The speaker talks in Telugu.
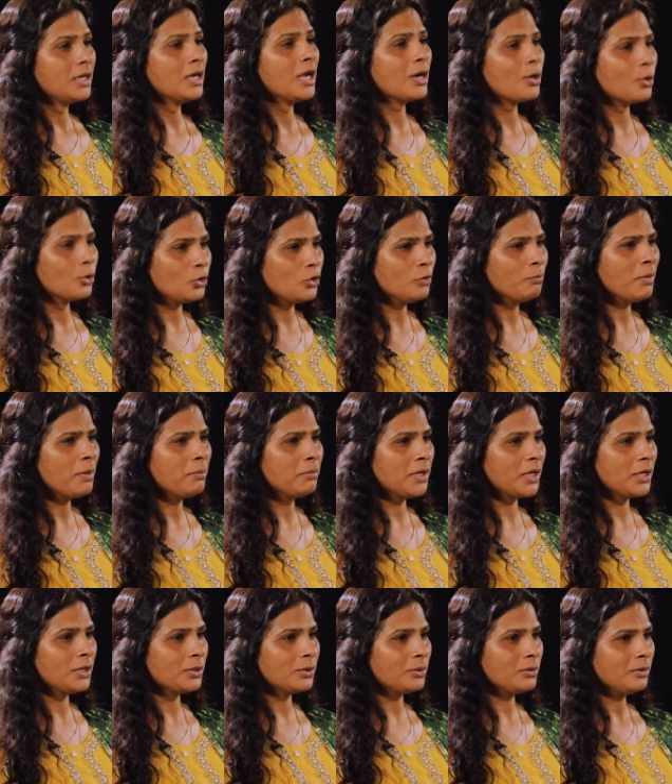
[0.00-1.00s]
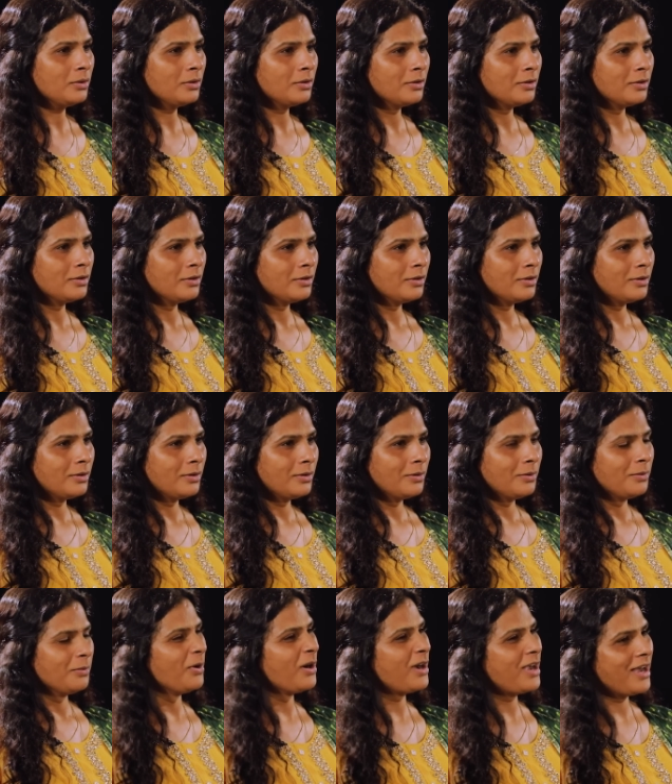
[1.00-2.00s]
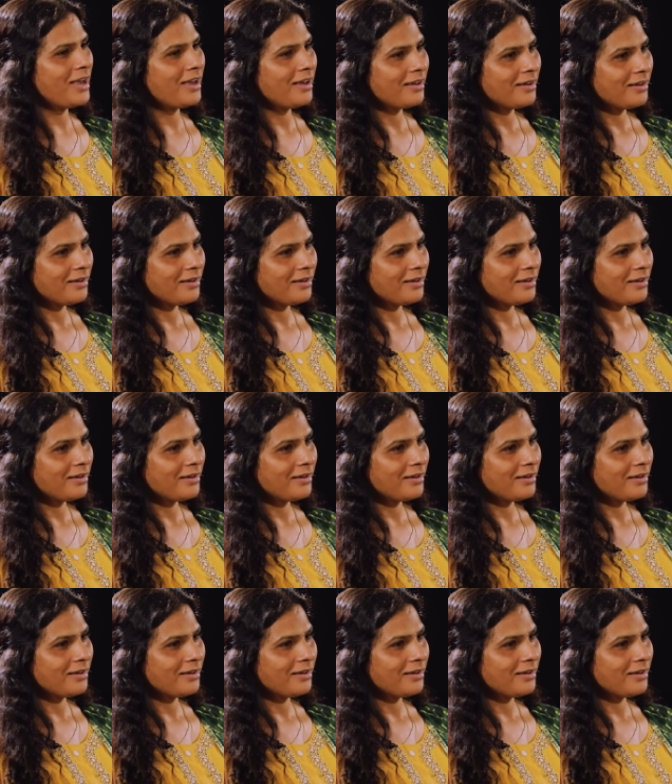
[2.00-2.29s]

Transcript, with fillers: నా కుటుంబం నన్ను ఒక